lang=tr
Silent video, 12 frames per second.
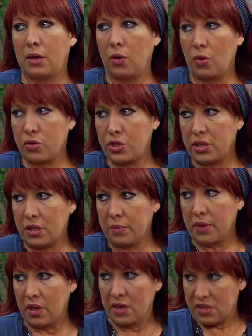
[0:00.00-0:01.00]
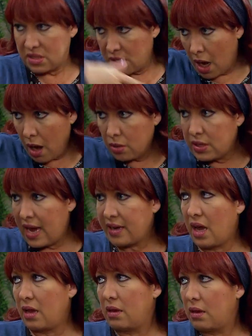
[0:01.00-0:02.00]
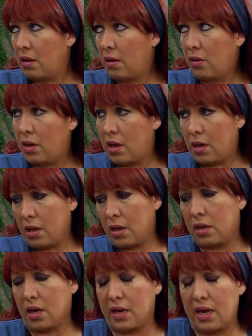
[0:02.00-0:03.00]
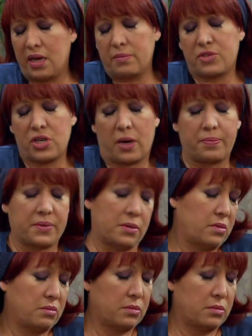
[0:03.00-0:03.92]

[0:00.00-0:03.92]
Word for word: Yok canım sağ ol derken öyle yani elim çarptı.